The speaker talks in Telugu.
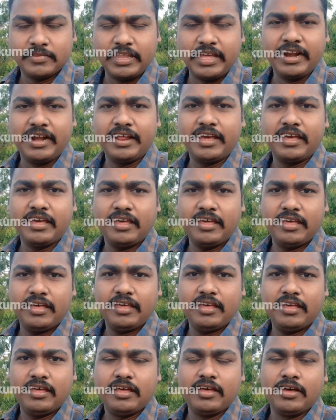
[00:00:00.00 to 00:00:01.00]
నేటికి
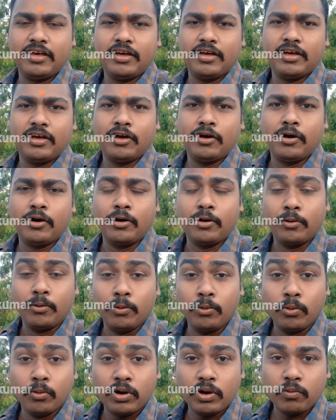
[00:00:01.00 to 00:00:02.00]

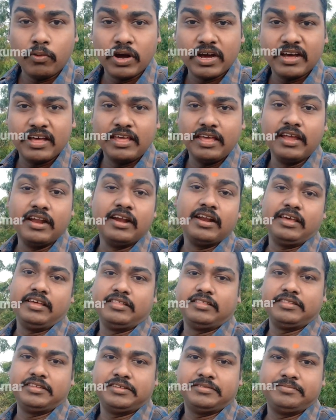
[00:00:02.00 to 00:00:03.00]
నూట ఒక్క ఏళ్ళు
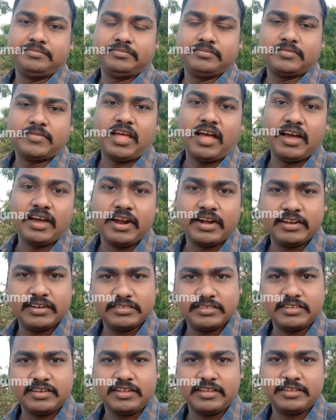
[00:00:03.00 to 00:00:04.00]
అయింది ఆ ఘటన
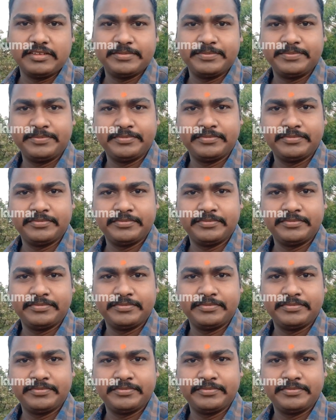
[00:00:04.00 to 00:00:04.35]
జరిగి